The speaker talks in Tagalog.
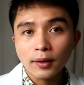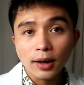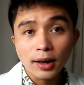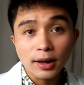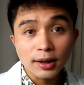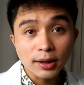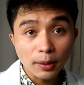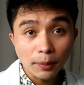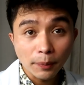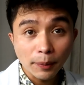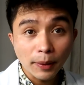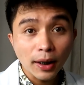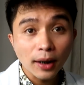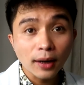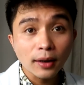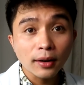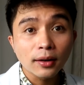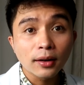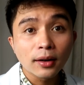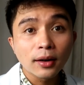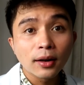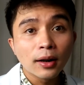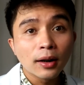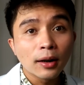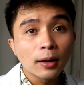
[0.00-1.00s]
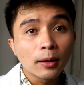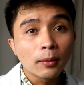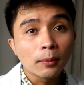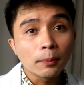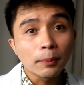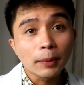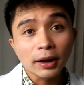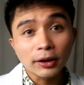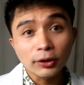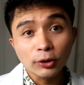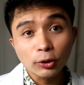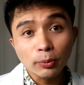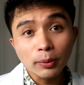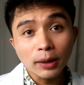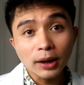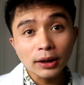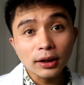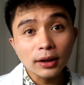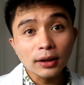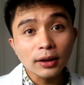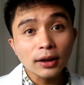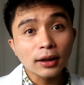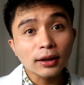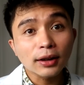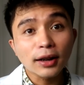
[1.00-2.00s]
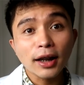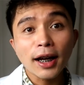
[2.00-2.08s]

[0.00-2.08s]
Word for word: Isa pa, pag tumatanda